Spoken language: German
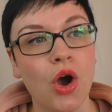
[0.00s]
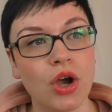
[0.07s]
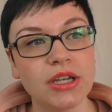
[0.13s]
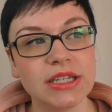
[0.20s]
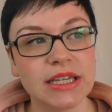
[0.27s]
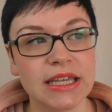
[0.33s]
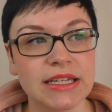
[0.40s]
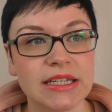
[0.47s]

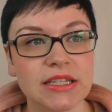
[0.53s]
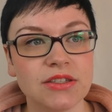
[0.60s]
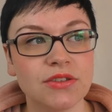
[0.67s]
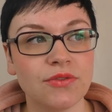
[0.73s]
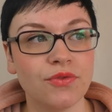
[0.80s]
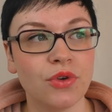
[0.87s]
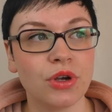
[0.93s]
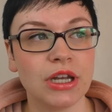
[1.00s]
Heute geht
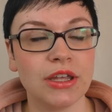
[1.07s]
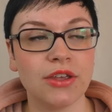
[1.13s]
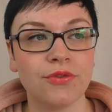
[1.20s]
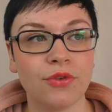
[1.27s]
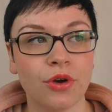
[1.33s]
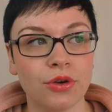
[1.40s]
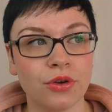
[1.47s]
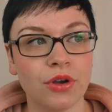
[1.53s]
es wirklich
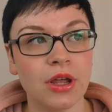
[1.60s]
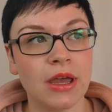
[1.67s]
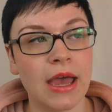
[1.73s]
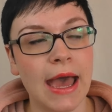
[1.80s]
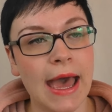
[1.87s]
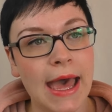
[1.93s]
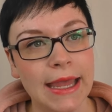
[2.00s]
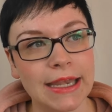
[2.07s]
von
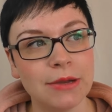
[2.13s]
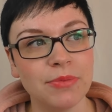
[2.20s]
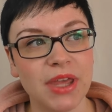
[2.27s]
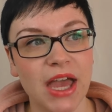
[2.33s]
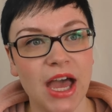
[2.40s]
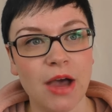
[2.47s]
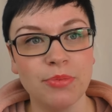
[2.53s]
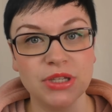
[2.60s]
einem
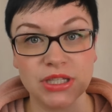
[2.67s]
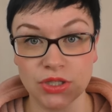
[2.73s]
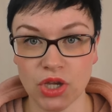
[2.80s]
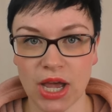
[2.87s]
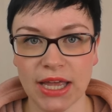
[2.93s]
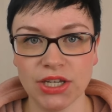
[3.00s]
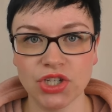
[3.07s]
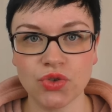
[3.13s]
Jahr bis
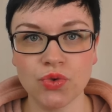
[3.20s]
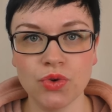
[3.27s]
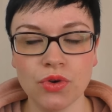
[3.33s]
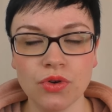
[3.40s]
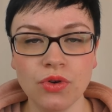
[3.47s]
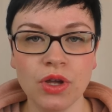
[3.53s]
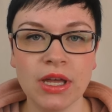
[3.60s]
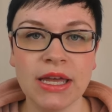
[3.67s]
zur
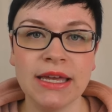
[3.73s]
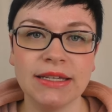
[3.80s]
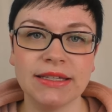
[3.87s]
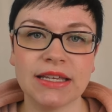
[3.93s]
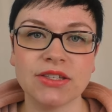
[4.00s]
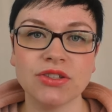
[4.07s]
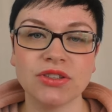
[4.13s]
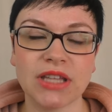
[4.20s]
Einschulung,
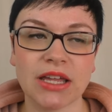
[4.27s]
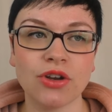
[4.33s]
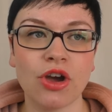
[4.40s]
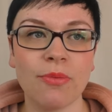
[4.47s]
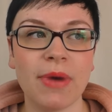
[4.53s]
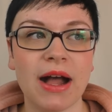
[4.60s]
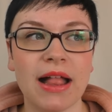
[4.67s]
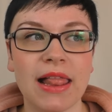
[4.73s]
das und dann
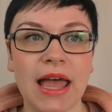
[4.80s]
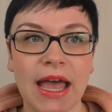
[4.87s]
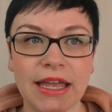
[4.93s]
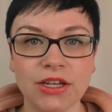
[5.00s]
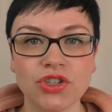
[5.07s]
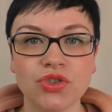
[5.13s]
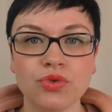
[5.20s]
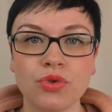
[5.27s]
nochmal
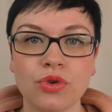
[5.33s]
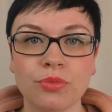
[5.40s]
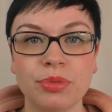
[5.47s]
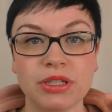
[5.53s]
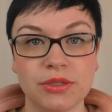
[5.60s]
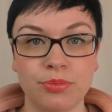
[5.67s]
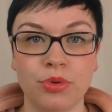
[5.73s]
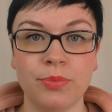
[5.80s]
Einschulung
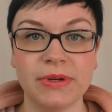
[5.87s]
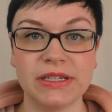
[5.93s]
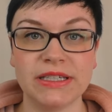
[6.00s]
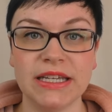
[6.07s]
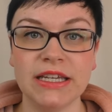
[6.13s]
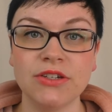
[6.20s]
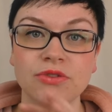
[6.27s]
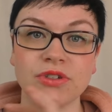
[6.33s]
bis
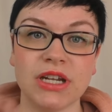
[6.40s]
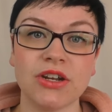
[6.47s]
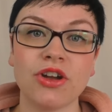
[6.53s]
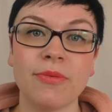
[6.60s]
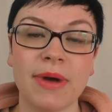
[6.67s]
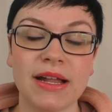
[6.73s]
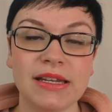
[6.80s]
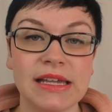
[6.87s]
Pubertät und dann
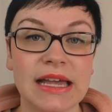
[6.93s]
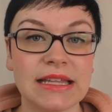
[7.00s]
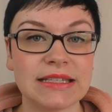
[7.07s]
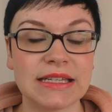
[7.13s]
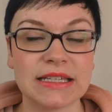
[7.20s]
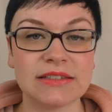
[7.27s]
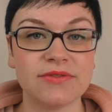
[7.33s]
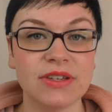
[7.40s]
nochmal die
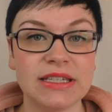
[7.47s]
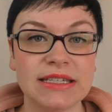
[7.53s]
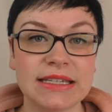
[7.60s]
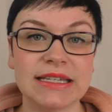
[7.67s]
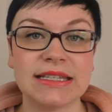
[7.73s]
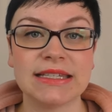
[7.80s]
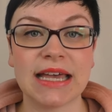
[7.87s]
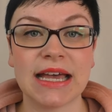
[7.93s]
ganz, ganz
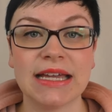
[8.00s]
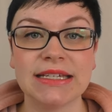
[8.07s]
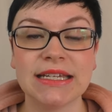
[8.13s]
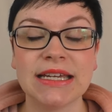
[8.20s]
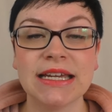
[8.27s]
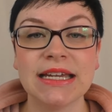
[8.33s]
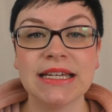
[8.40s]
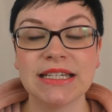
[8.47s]
wichtige
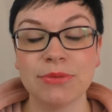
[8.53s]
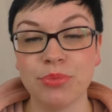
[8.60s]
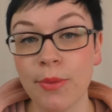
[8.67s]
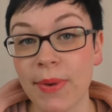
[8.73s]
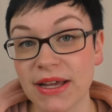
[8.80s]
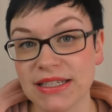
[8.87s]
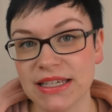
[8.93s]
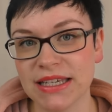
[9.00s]
Zeit der
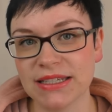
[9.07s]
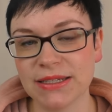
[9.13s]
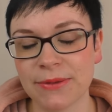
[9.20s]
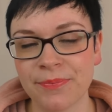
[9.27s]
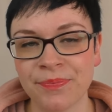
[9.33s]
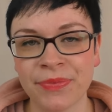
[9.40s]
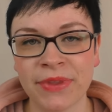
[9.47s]
Pubertät.